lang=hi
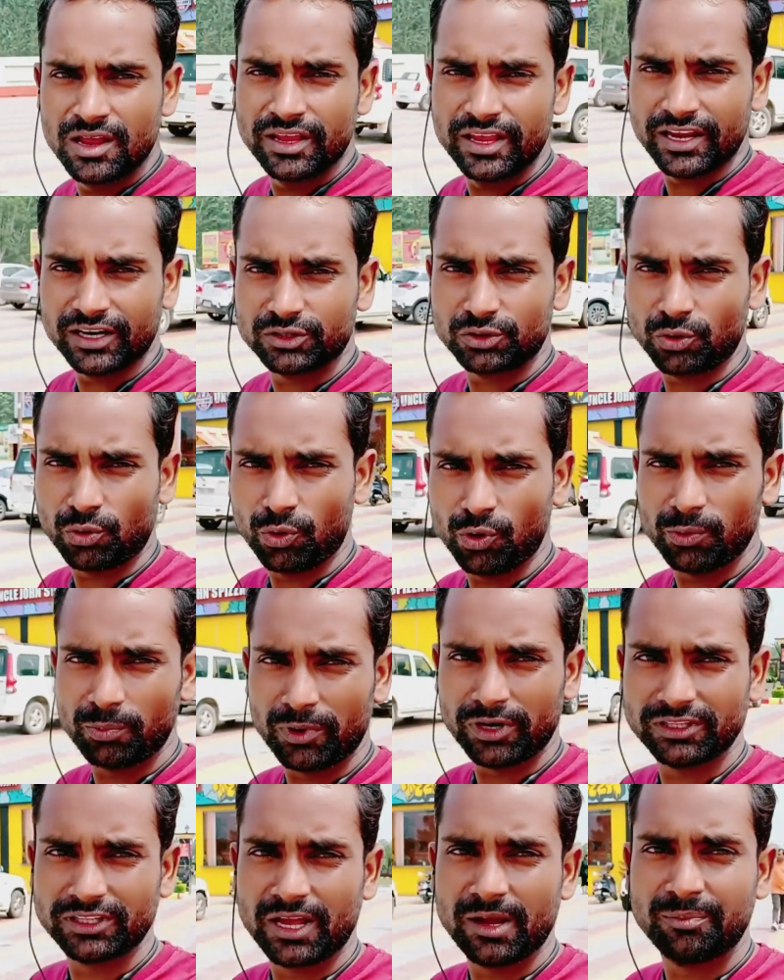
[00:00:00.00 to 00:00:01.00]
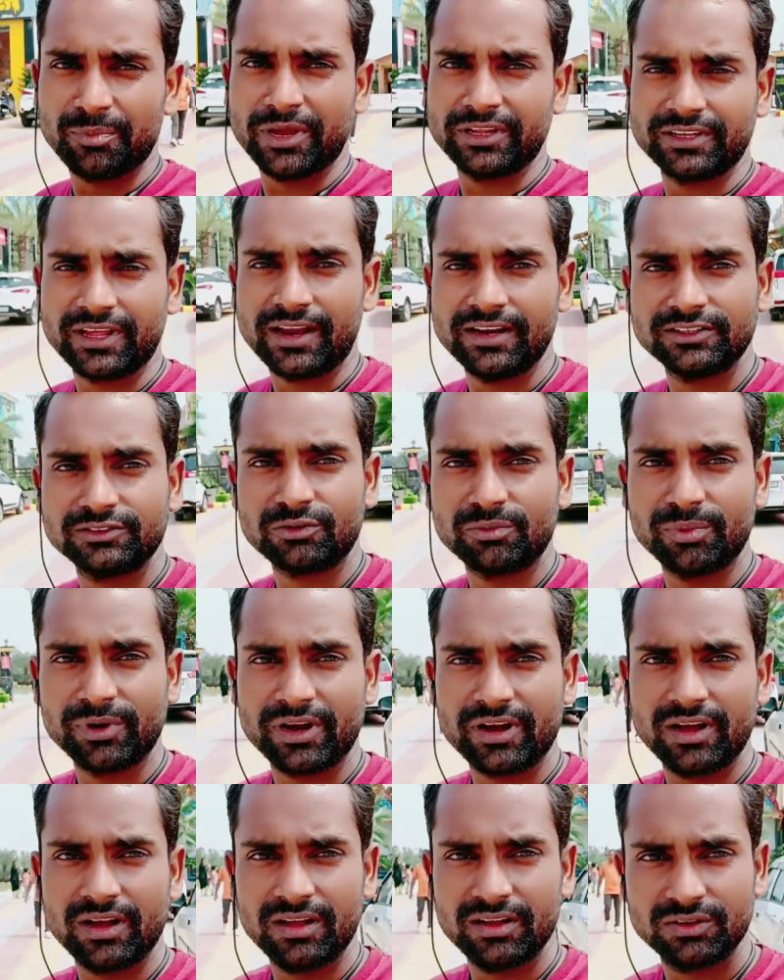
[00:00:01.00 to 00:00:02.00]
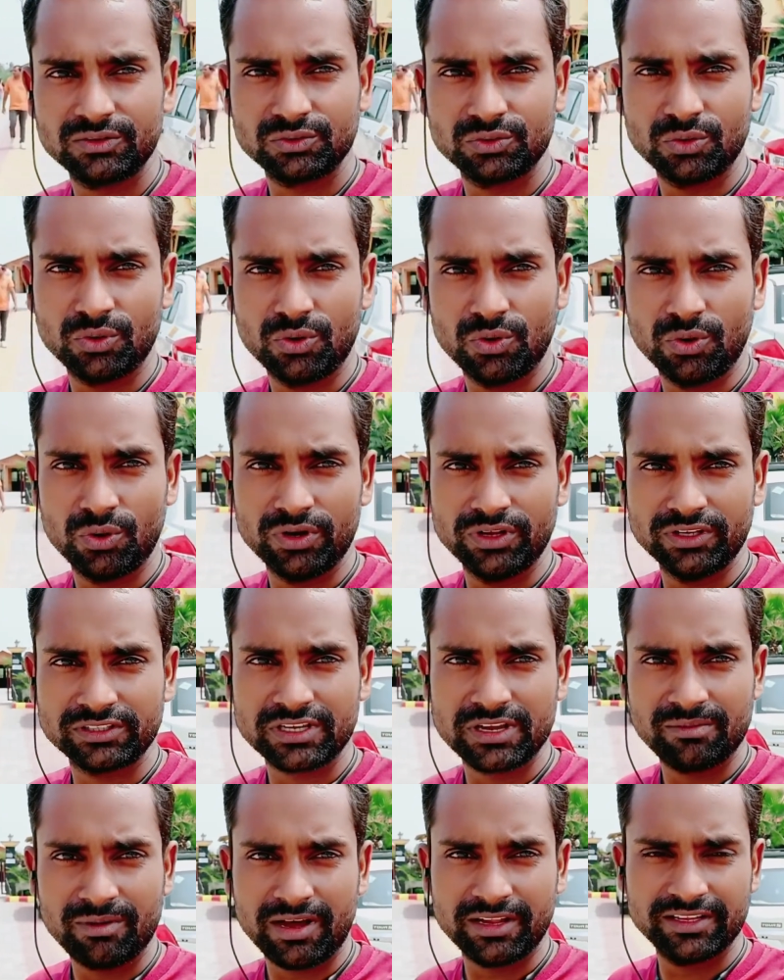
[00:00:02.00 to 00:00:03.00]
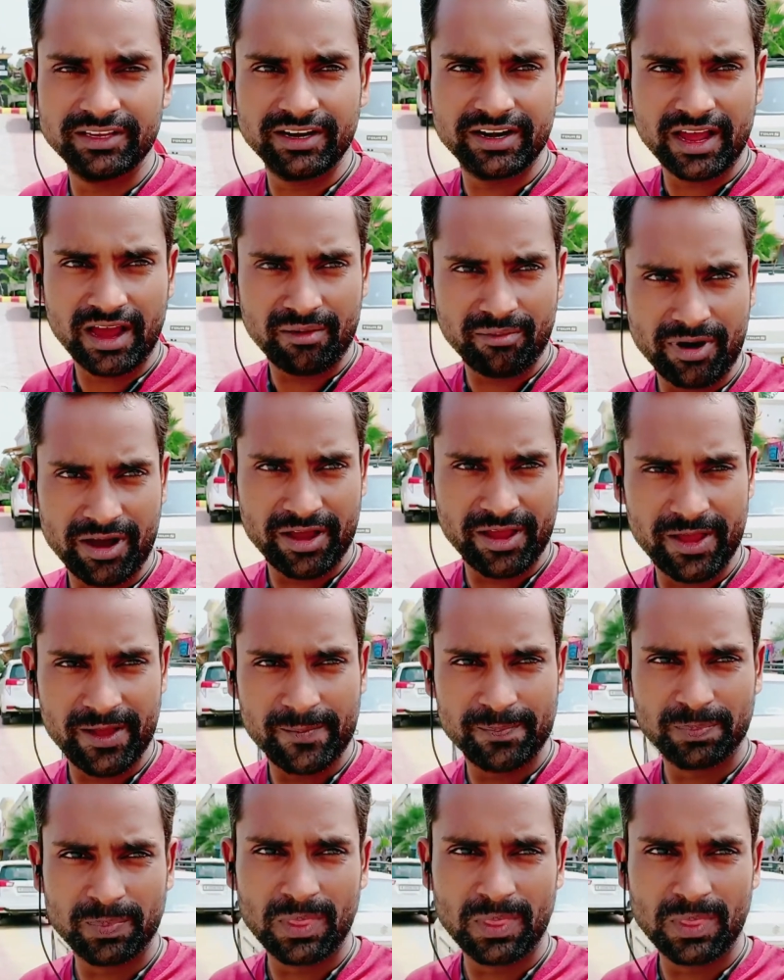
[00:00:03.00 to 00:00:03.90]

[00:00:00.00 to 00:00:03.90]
एक टोल पड़ता है पैंतालीस रुपये का तो इसके बाद ये ढाबा है